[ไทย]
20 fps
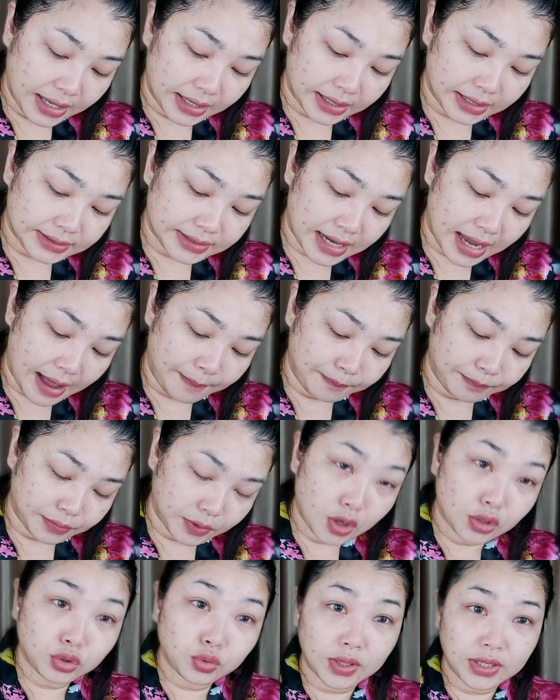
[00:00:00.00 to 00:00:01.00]
กระชับ
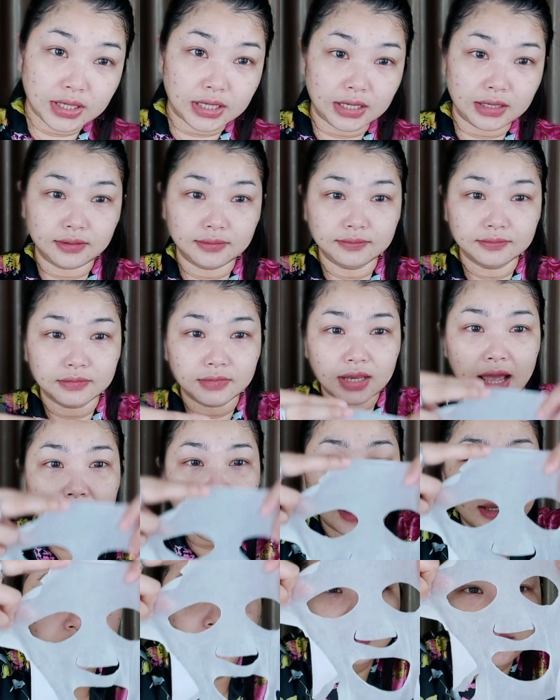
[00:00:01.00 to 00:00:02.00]
ก็ตัวนี้
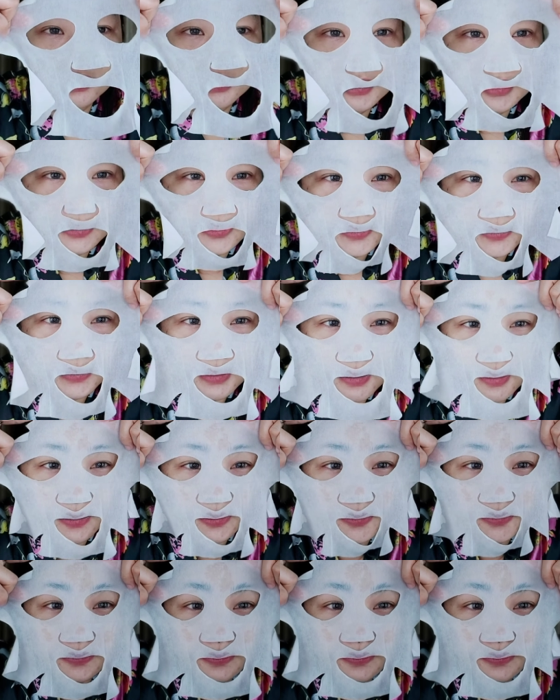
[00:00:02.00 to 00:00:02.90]
อ่ะ ลอง